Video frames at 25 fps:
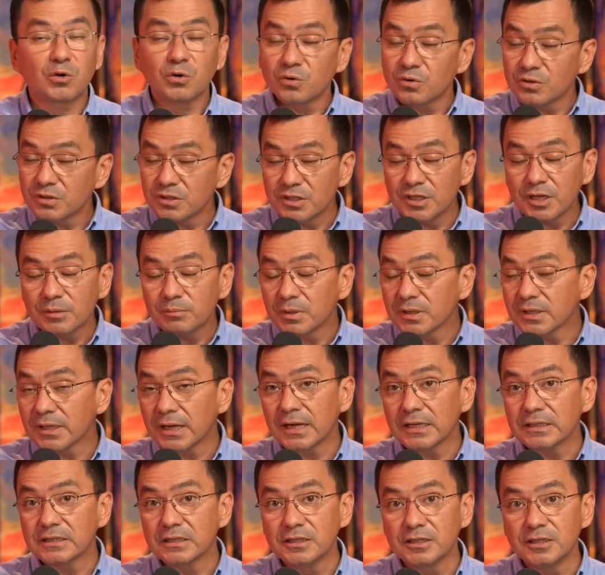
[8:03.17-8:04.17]
Он не был
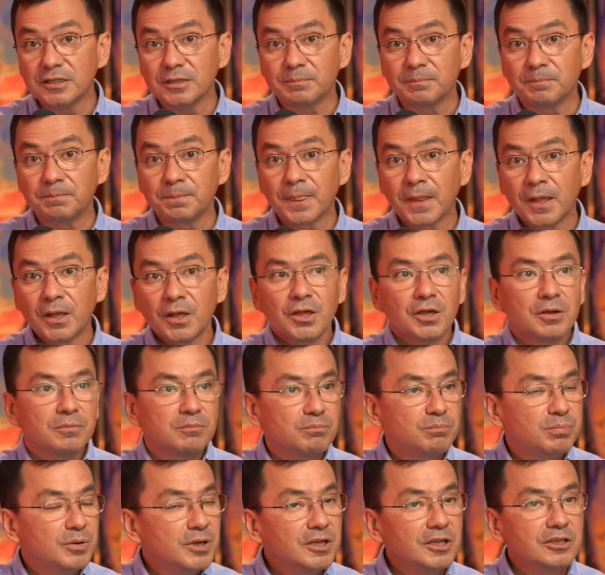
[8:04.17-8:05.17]
одним.
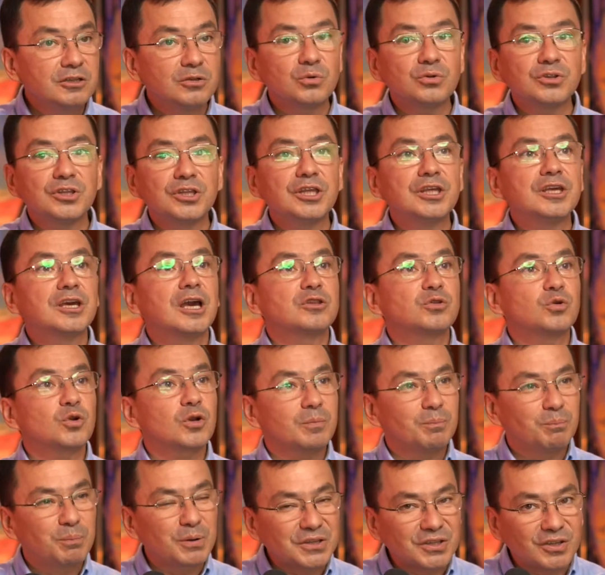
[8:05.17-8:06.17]
Были другие, которые
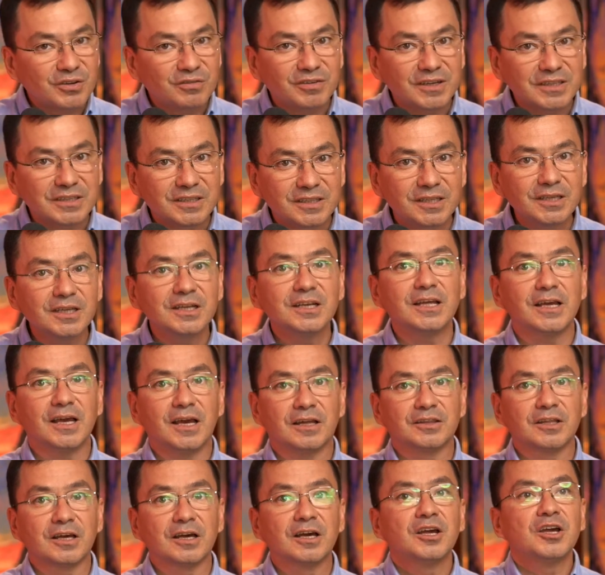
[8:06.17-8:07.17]
подхватили
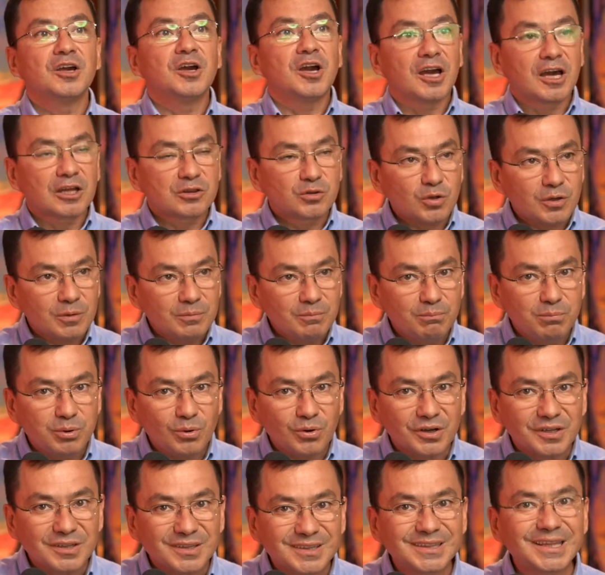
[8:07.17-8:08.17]
это, которым
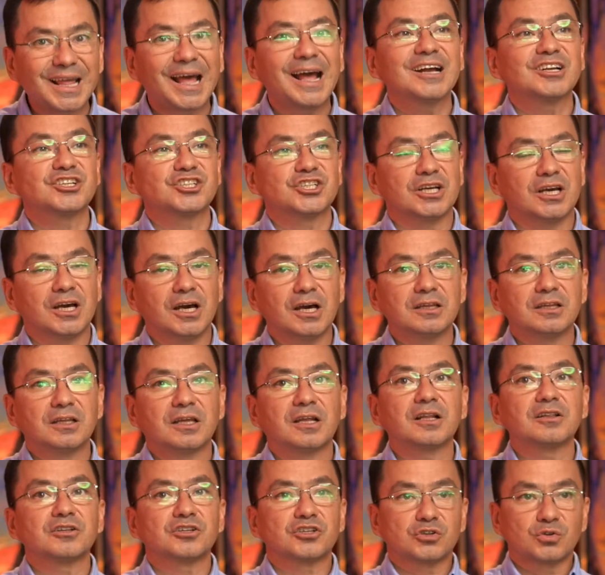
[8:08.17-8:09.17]
Бог также
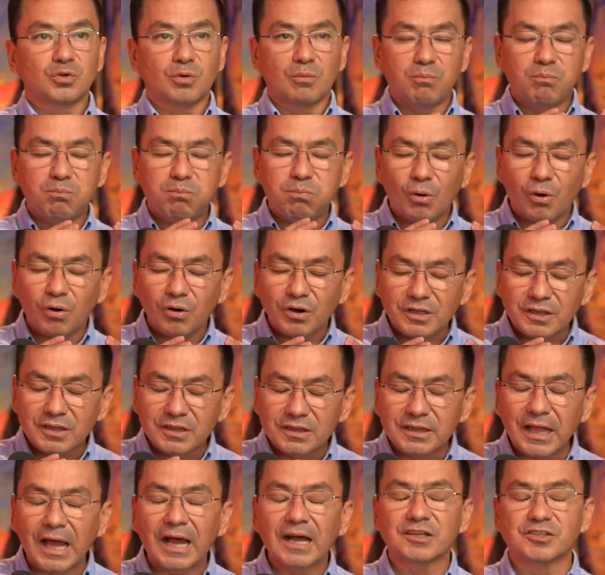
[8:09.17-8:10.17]
открыл, что Бог
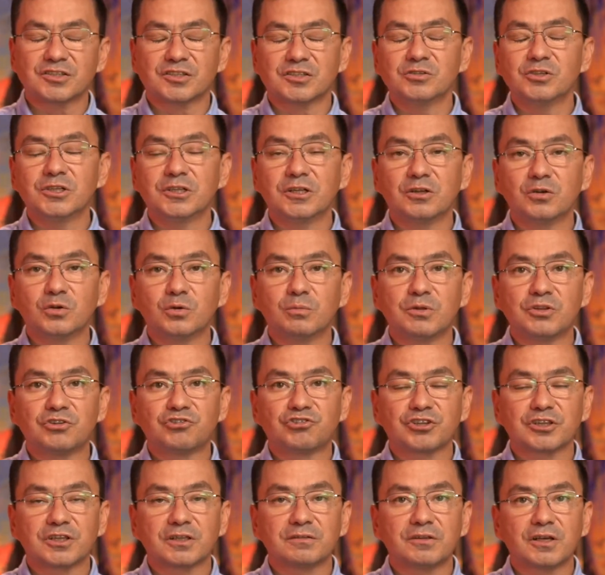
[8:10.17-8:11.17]
так сильно любит
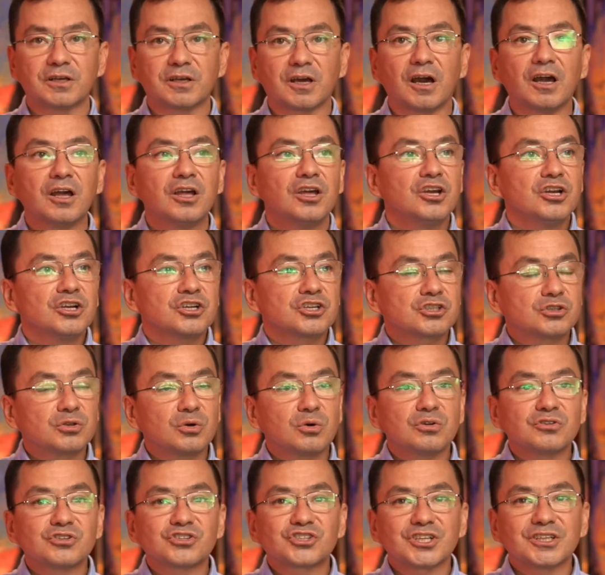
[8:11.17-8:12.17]
человека, что
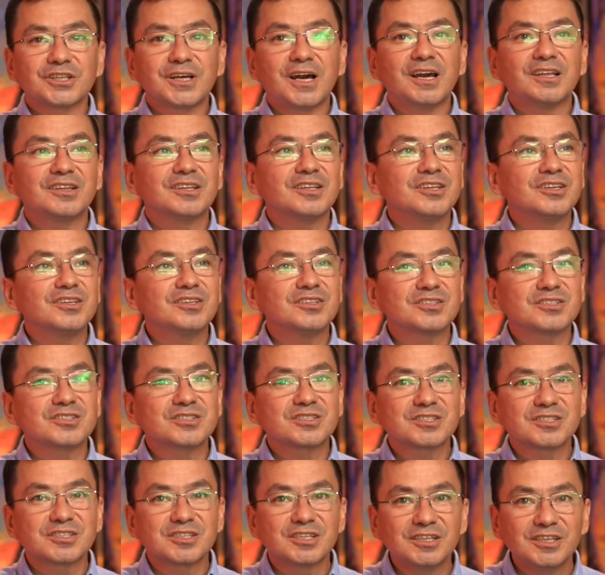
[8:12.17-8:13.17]
Он желает
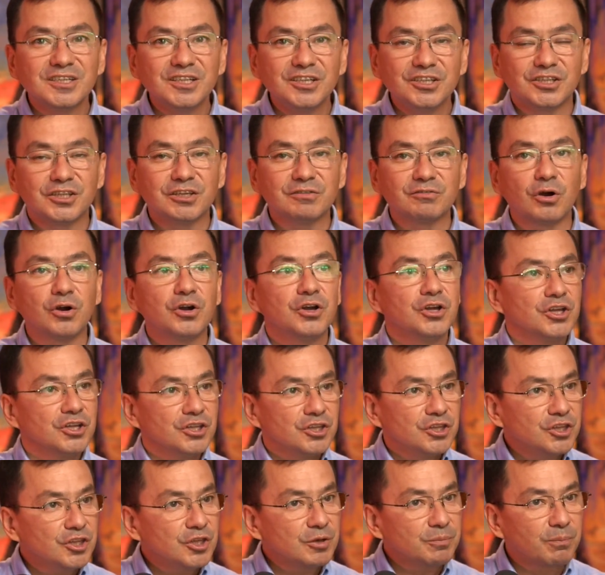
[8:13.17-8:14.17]
исцелить его,
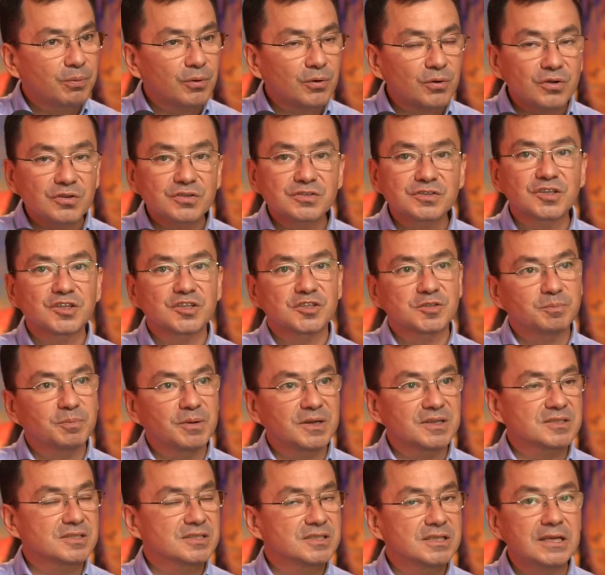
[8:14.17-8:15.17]
не просто
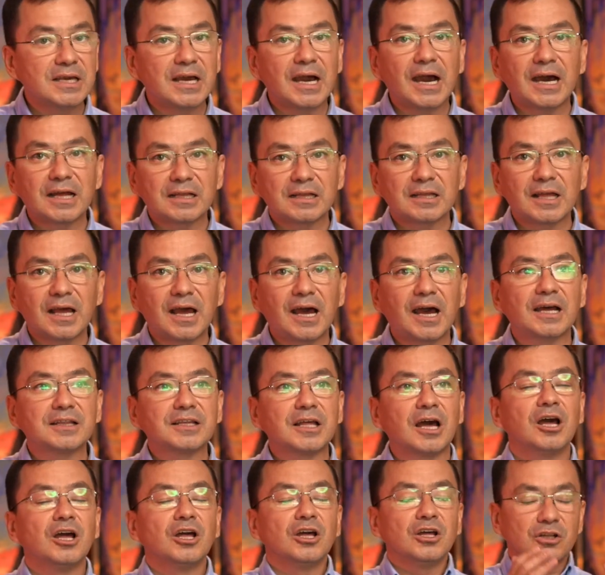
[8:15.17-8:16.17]
спасти от
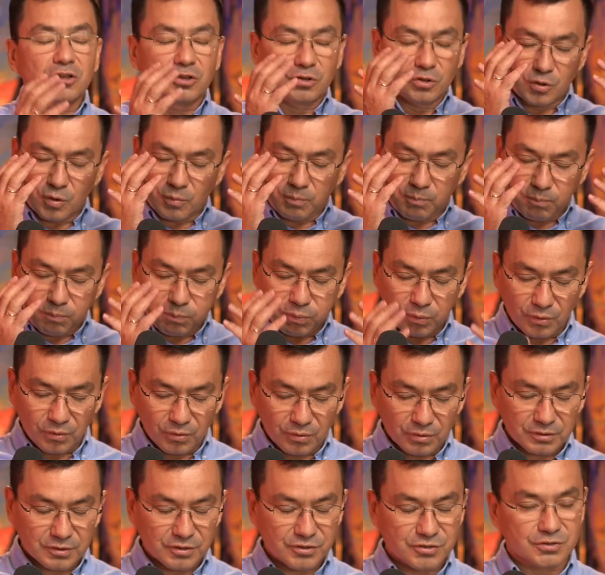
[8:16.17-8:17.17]
ада, но
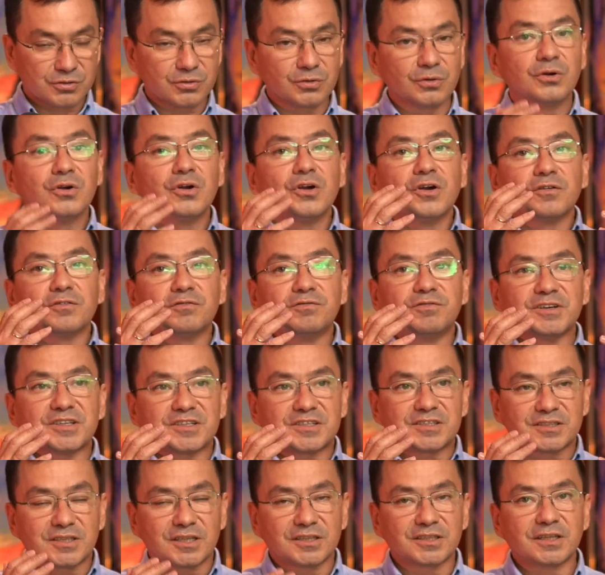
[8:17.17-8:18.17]
полностью
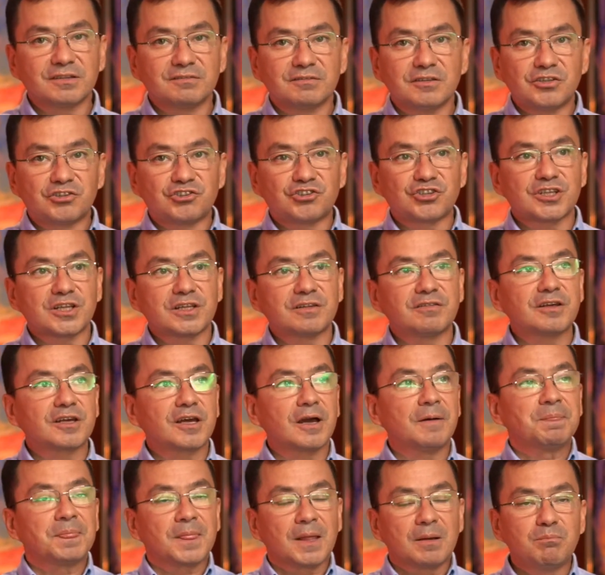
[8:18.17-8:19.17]
восстановить
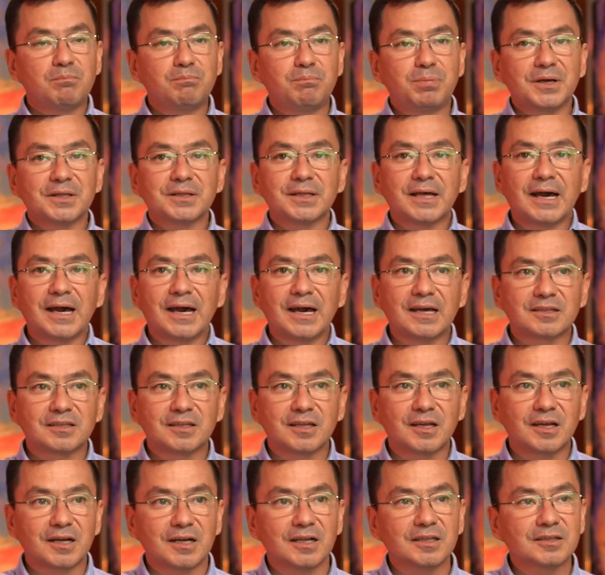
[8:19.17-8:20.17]
человека. Было
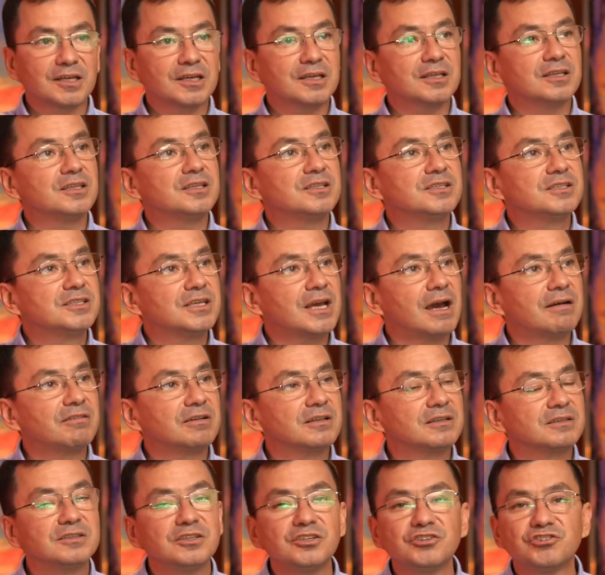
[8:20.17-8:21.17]
открыто, и дьявол
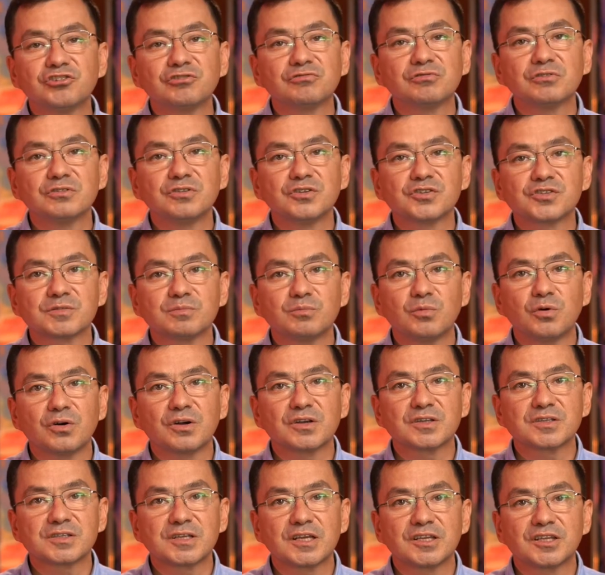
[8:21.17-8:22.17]
ничего не смог
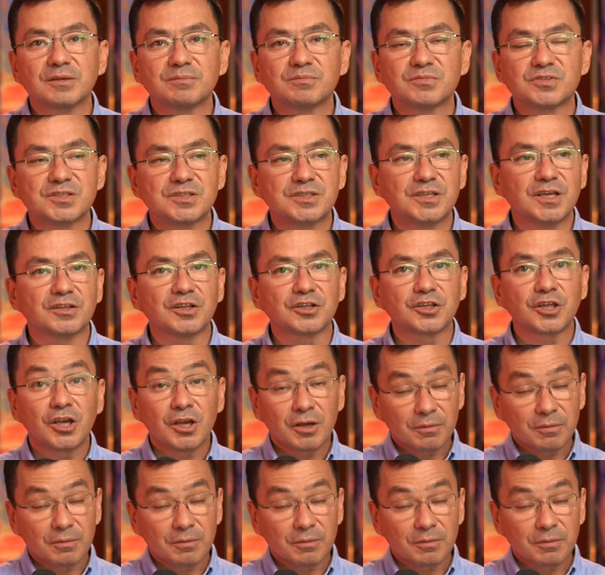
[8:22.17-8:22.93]
с этим сделать.